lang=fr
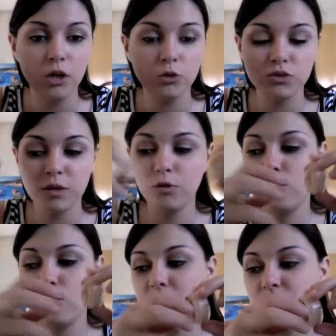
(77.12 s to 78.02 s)
Tout
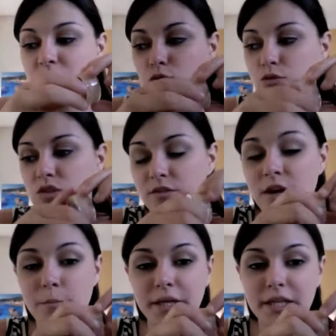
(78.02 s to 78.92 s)
simplement parce que vous avez
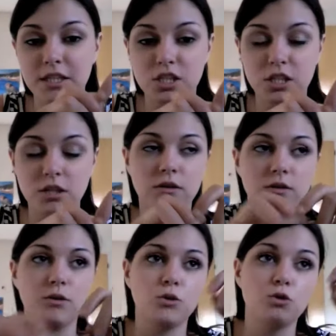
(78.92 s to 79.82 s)
un packaging
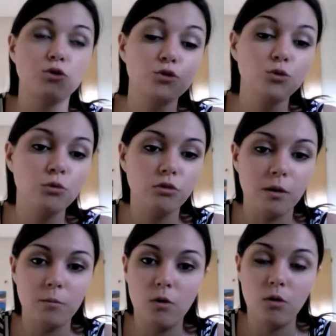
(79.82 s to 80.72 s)
que je trouve
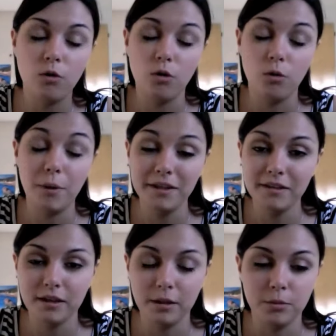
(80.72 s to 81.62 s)
vraiment pas
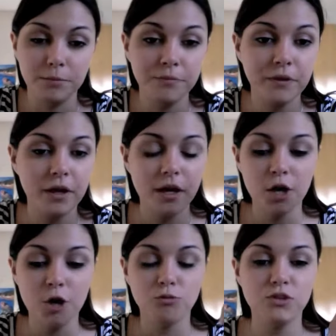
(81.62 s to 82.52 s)
terrible.
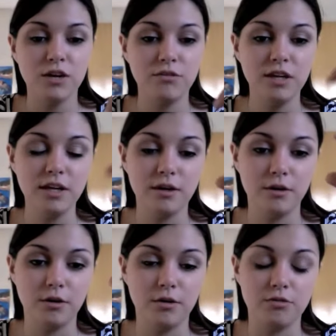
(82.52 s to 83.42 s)
Vous avez,
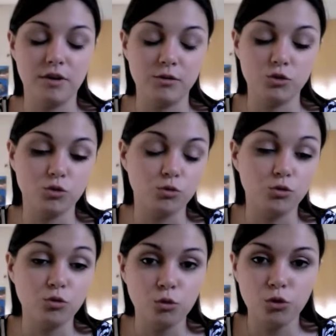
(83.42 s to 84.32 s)
enfin,
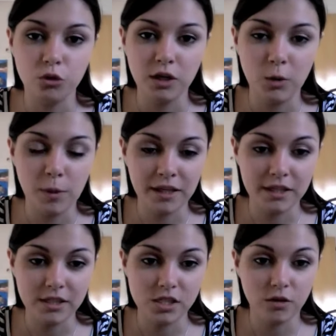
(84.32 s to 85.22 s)
tout le monde connaît le
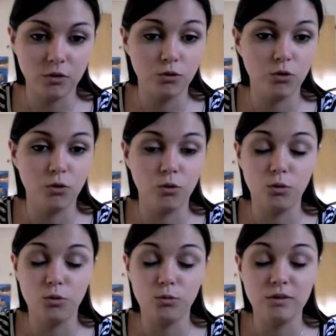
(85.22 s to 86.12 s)
packaging de,
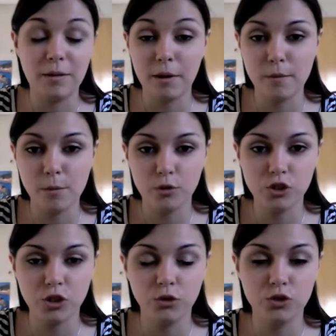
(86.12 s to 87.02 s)
la première
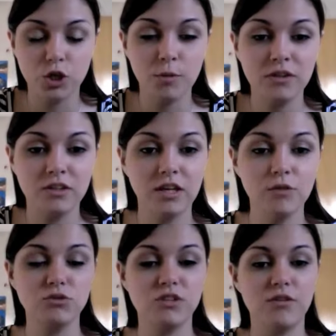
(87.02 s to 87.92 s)
potion de Urban
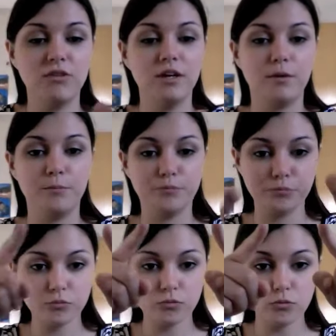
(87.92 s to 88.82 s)
Vous avez
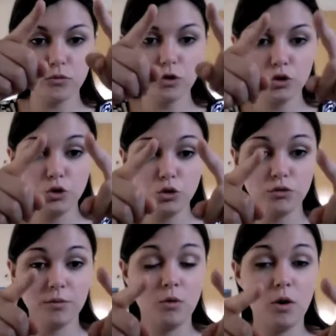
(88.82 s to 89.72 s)

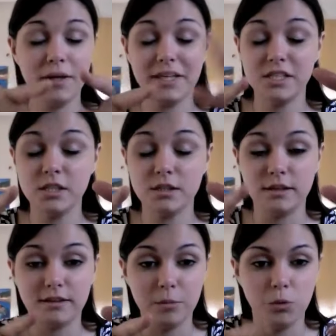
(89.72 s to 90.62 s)
vraiment un packaging qui
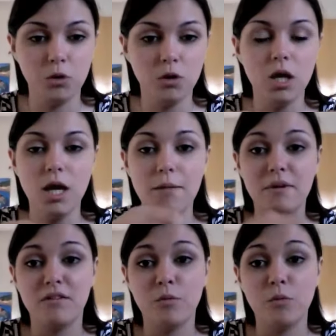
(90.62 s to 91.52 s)
est très beau,
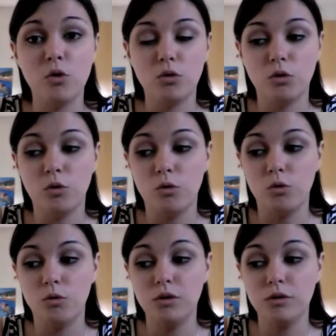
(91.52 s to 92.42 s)
mais vraiment euh,